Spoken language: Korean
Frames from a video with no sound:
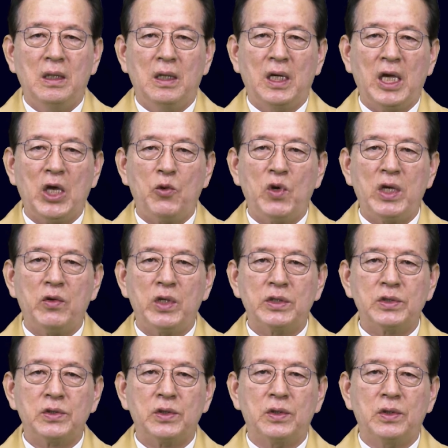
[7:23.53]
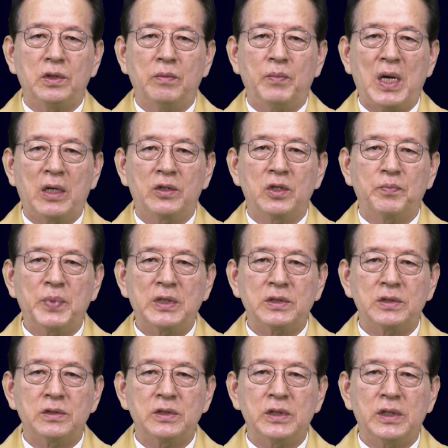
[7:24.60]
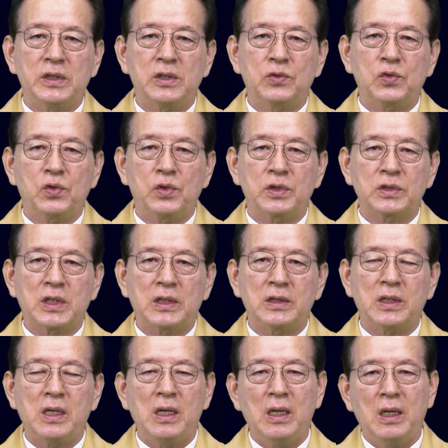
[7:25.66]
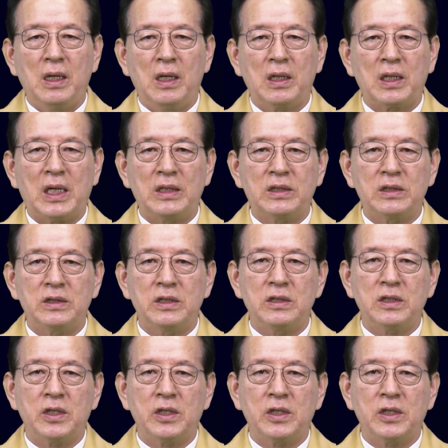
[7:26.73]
아, 해외에서도 방역 패스 시행을 둘러싼 아, 갈등이